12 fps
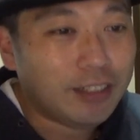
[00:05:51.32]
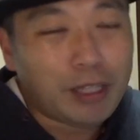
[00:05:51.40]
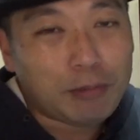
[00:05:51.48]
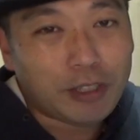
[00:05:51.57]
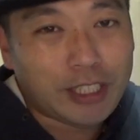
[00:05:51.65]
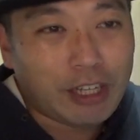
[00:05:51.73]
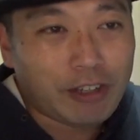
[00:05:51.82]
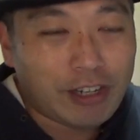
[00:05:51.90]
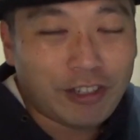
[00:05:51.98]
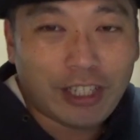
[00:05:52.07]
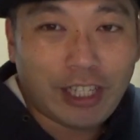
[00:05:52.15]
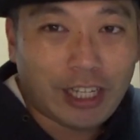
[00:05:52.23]
でも記者をや
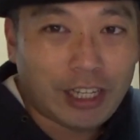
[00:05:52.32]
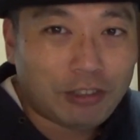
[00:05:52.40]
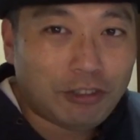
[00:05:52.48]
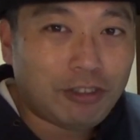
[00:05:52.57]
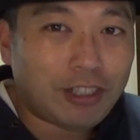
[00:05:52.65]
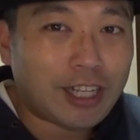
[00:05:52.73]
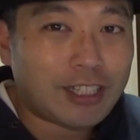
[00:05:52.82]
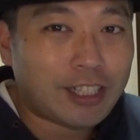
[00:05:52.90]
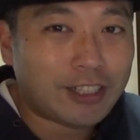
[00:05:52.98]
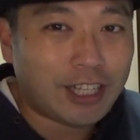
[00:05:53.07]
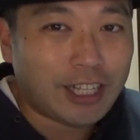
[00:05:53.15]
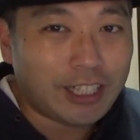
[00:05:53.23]
るぐらいだからそういう観
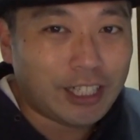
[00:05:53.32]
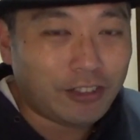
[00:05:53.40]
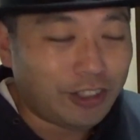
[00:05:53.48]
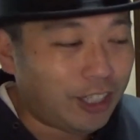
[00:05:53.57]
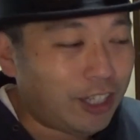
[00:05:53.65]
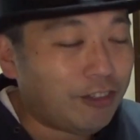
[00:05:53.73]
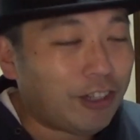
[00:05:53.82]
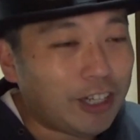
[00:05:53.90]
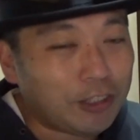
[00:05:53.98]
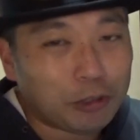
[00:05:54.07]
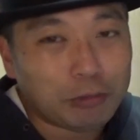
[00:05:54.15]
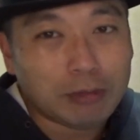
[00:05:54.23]
察感がないといけないのか
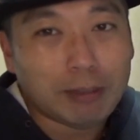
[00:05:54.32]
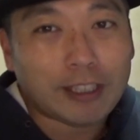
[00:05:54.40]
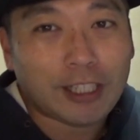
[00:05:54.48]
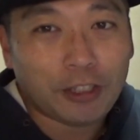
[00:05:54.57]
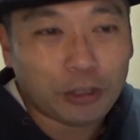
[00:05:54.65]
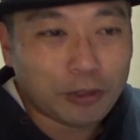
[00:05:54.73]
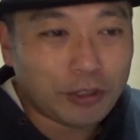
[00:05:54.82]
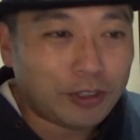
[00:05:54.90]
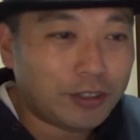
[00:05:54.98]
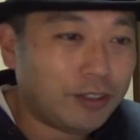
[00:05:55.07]
なと思いますけれども